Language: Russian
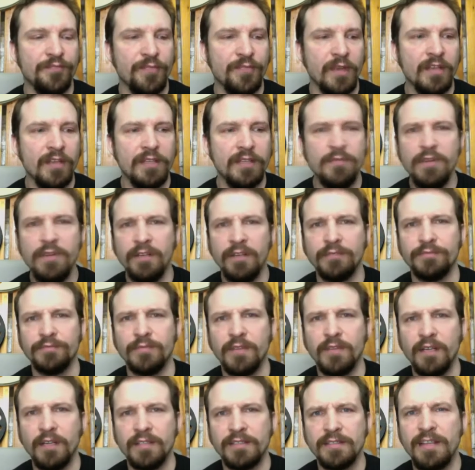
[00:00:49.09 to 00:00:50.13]
и тебя
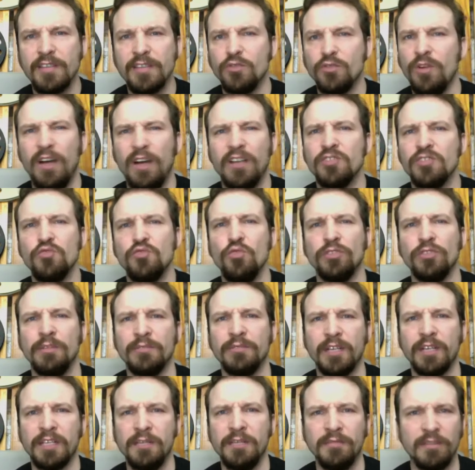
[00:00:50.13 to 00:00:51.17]
сразу
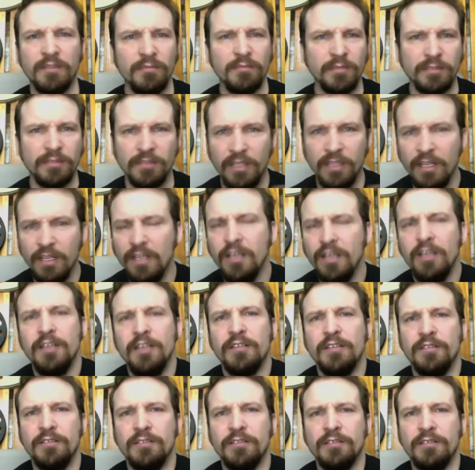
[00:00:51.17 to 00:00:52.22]
азотом каким-то вот
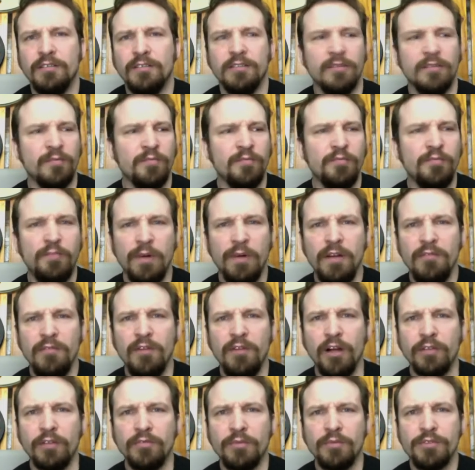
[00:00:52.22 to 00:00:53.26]
э,
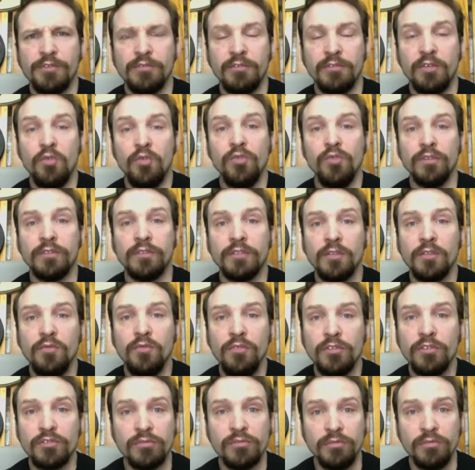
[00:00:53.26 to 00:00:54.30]
поливает. В общем, холод
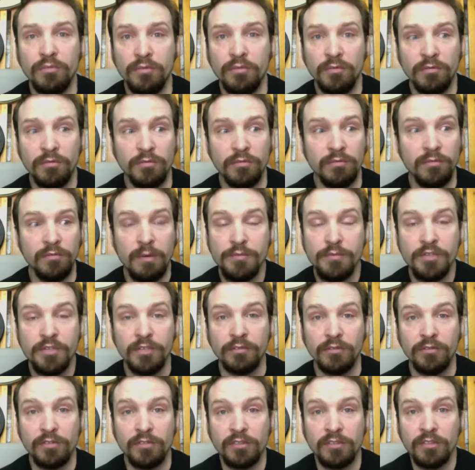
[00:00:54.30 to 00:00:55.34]
такой, что
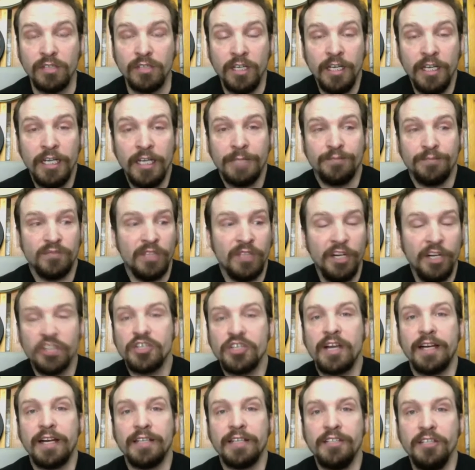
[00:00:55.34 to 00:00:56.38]
вообще, то есть ты три
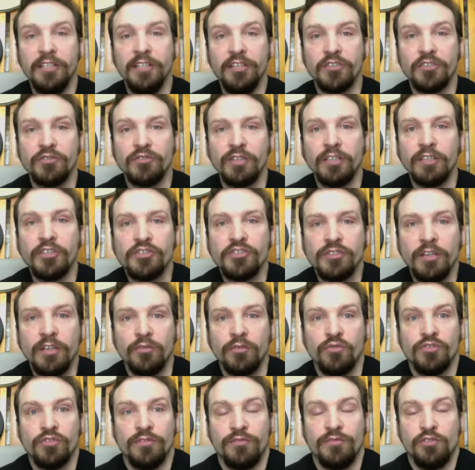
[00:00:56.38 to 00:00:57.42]
шага делаешь, у тебя
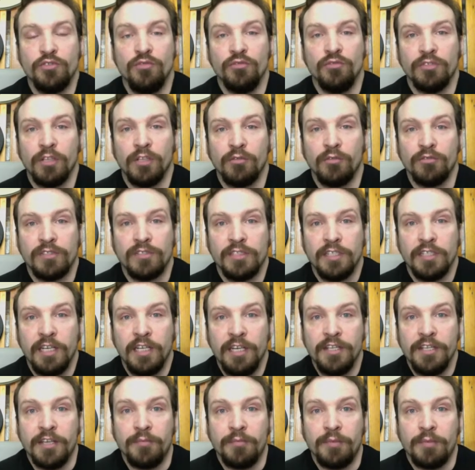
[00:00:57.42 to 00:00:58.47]
начинает уже все вот так вот
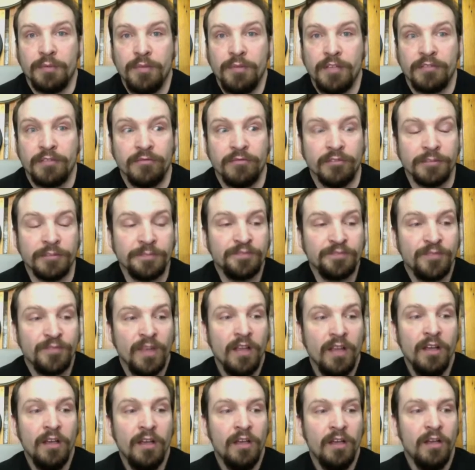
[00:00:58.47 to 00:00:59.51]
стекленеть, понимаете, вот.
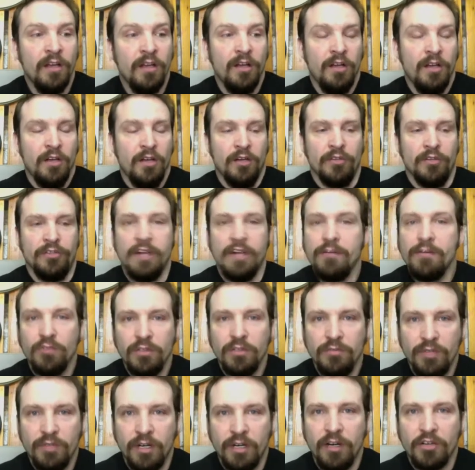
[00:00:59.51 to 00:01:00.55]
Я
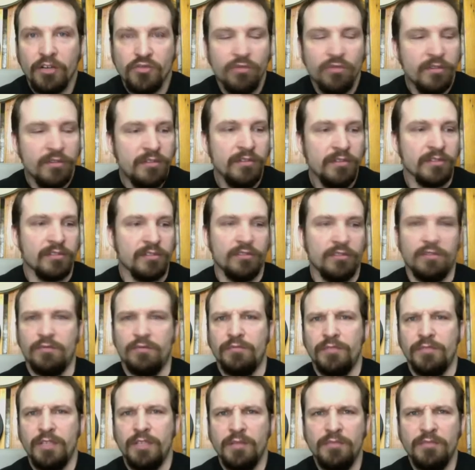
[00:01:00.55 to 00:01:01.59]
вроде бы хорошо оделся, там
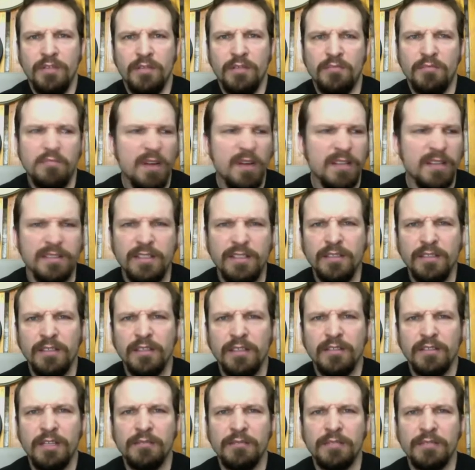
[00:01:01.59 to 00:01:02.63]
у меня были
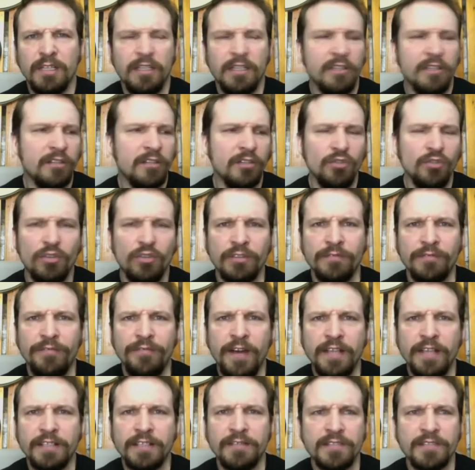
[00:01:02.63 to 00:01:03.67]
ботинки, там какие-то
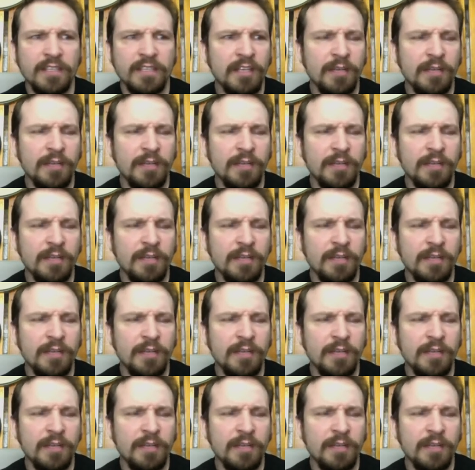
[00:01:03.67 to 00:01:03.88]
нордфейсовские,